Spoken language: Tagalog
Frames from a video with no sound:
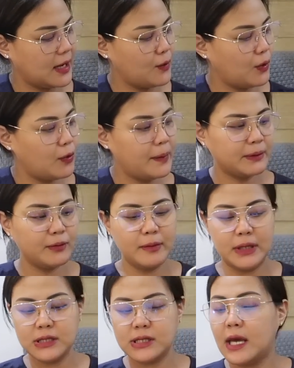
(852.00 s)
ewan ko ba't
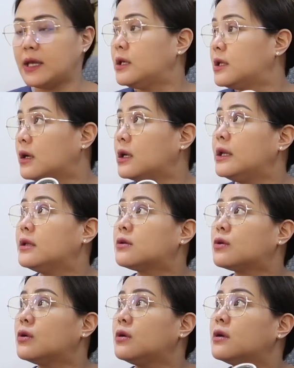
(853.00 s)
bumili si Ayi ng lint
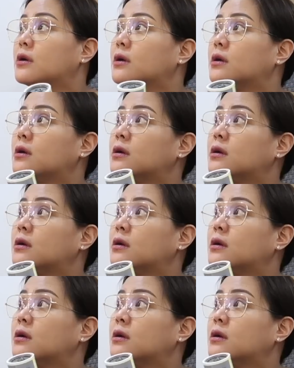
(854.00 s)
roller.